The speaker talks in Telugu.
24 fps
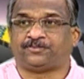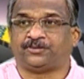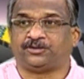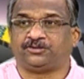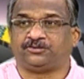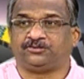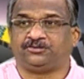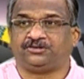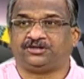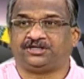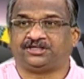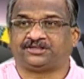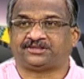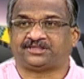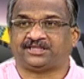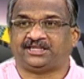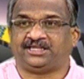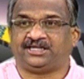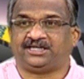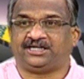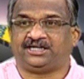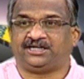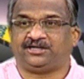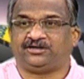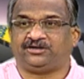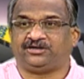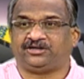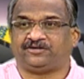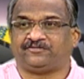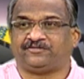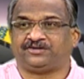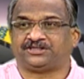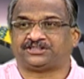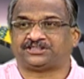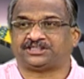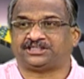పొరుగున్న తెలంగాణలో
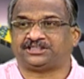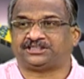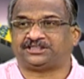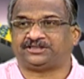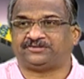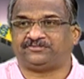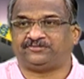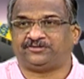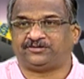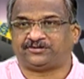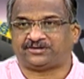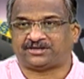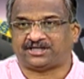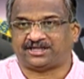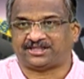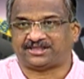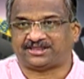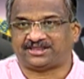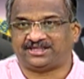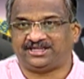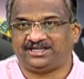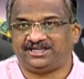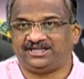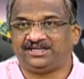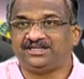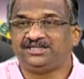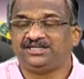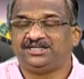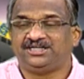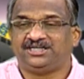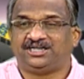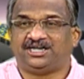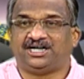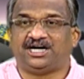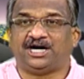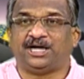ఇరవై శాతం ఓట్లు వస్తే
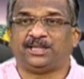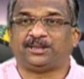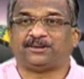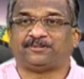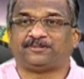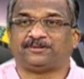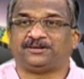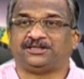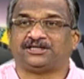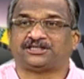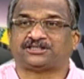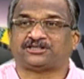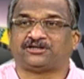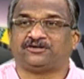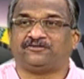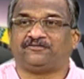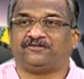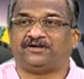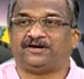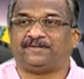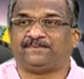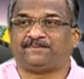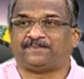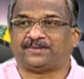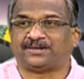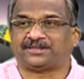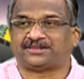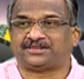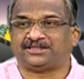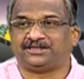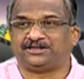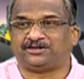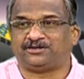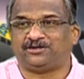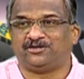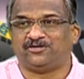ఆంధ్రప్రదేశ్లో వన్
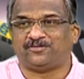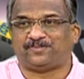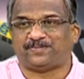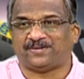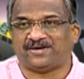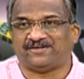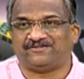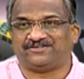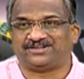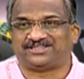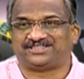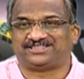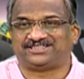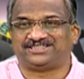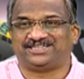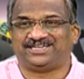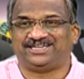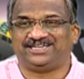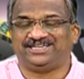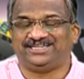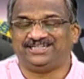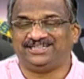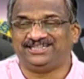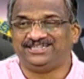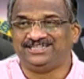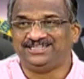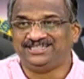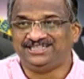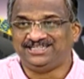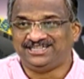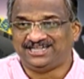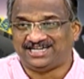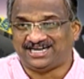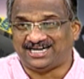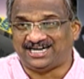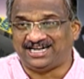పర్సెంట్ లోపే వచ్చాయి
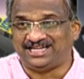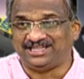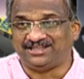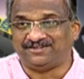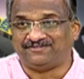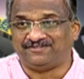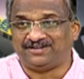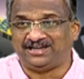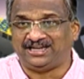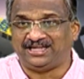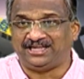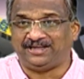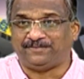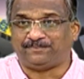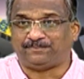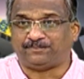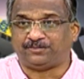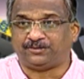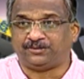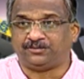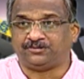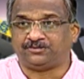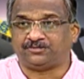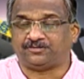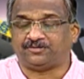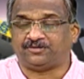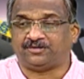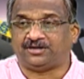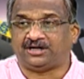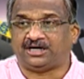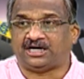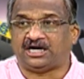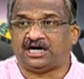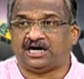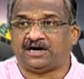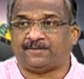అందువల్ల ఇప్పుడు
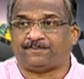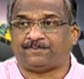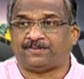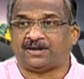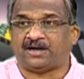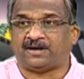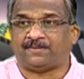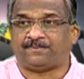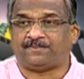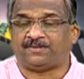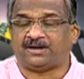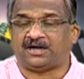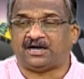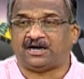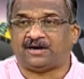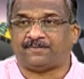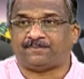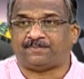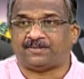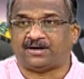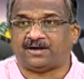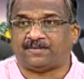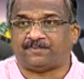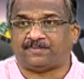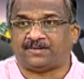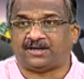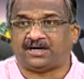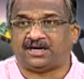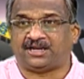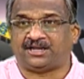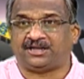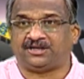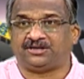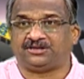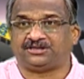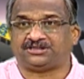ఆ ఆ
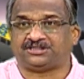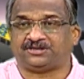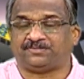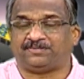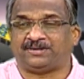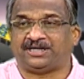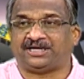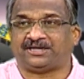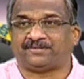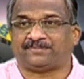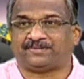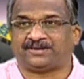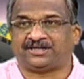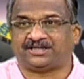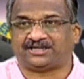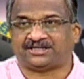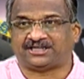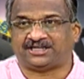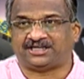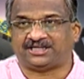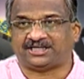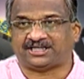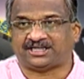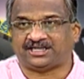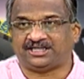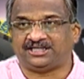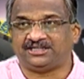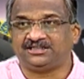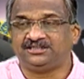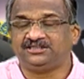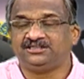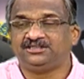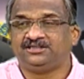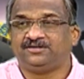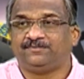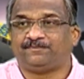పాపానికి బయటపడటానికి
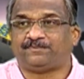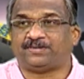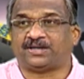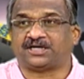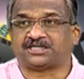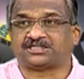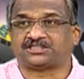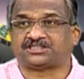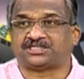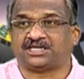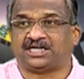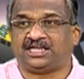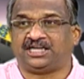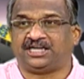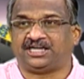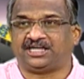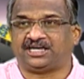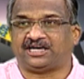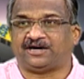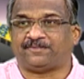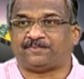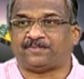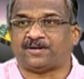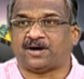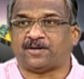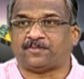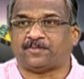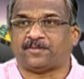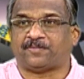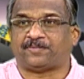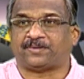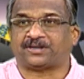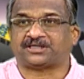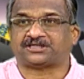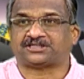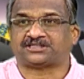ప్రక్షాళనగా పాప
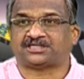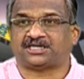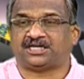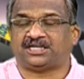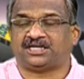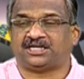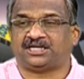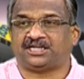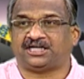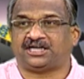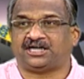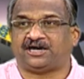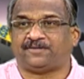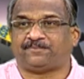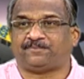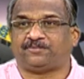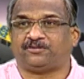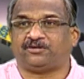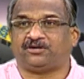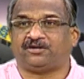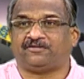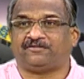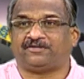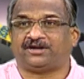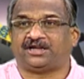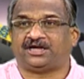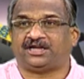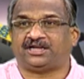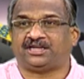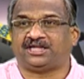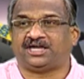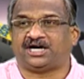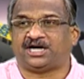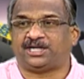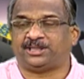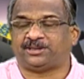ప్రక్షాళనగా
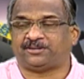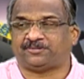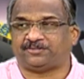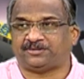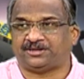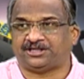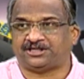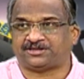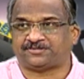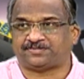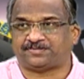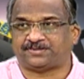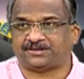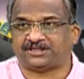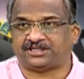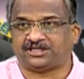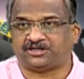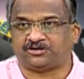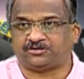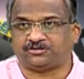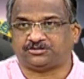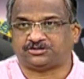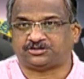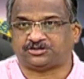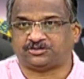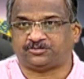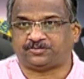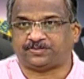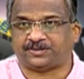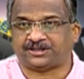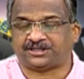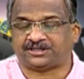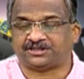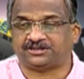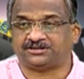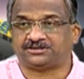పోలవరాన్ని ఆంధ్రప్రదేశ్ ప్రజలకు
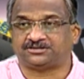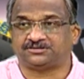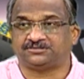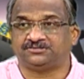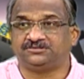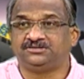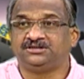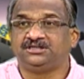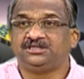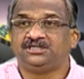చూపెట్టచ్చు